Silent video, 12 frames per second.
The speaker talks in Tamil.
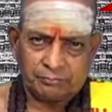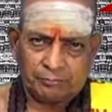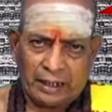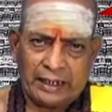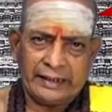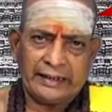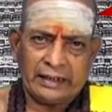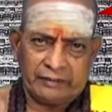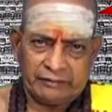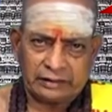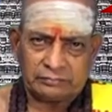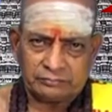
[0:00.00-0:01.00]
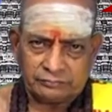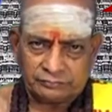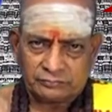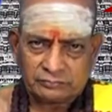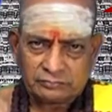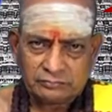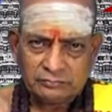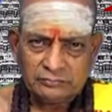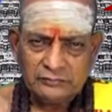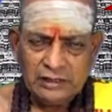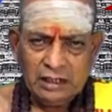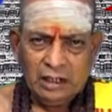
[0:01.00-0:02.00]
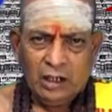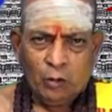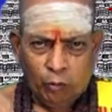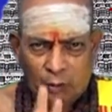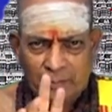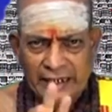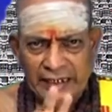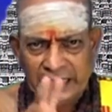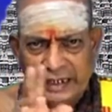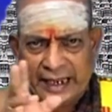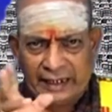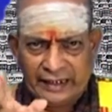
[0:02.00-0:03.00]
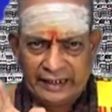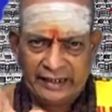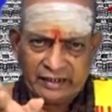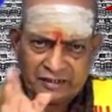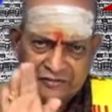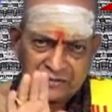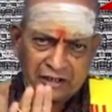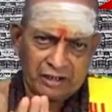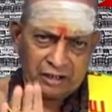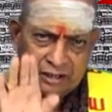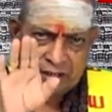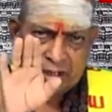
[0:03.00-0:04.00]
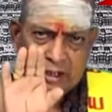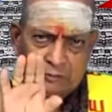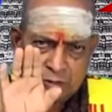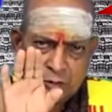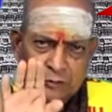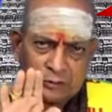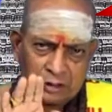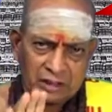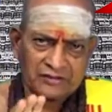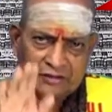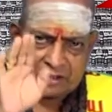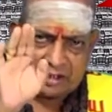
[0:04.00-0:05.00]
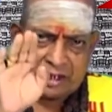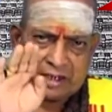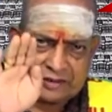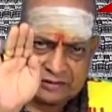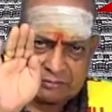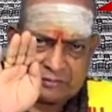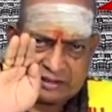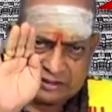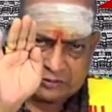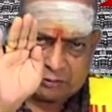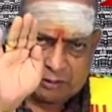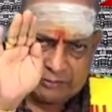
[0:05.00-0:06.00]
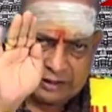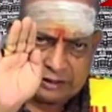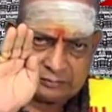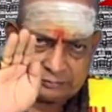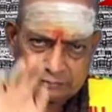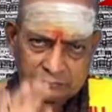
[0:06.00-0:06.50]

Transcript: பாடியவர் உமை அன்னையின் திரு அமுது உண்ட திருஞான சம்பந்த சுவாமிகள்